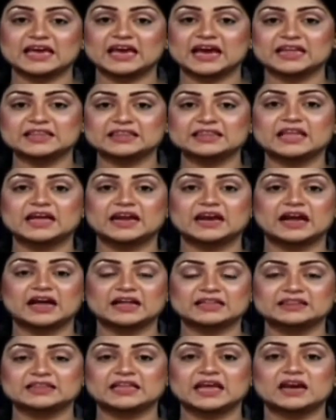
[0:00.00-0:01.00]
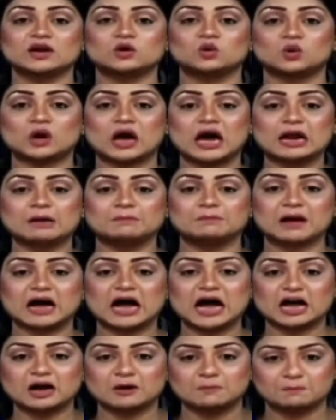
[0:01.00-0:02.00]
अंदर अंदर कुरान
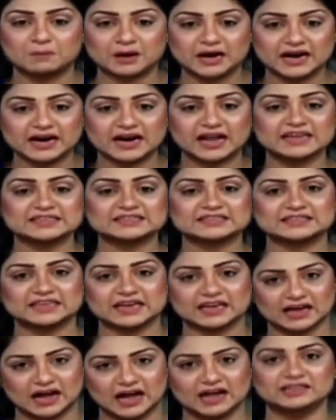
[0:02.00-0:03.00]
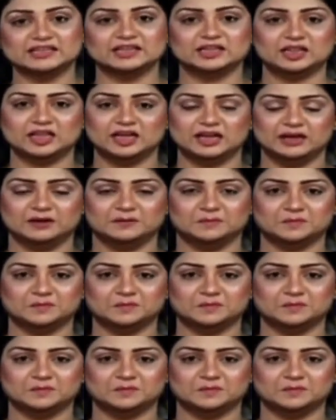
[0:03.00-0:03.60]
पाक पढ़ना सिखा देते हैं